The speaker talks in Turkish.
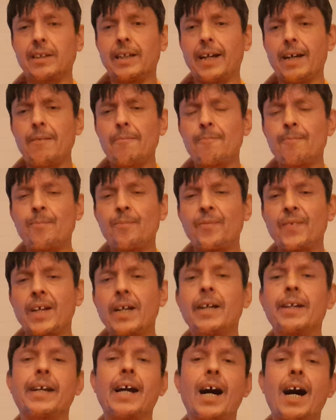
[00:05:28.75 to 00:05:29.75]
diye.
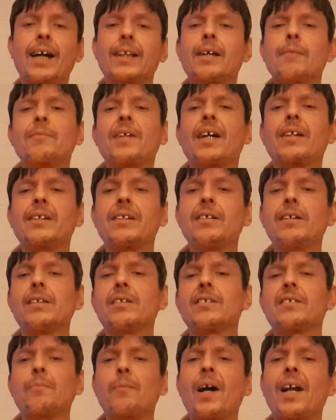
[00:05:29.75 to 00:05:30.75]
Ya adam daha da
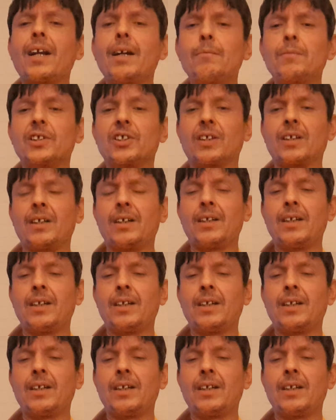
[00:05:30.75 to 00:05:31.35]
yıldız parlamış.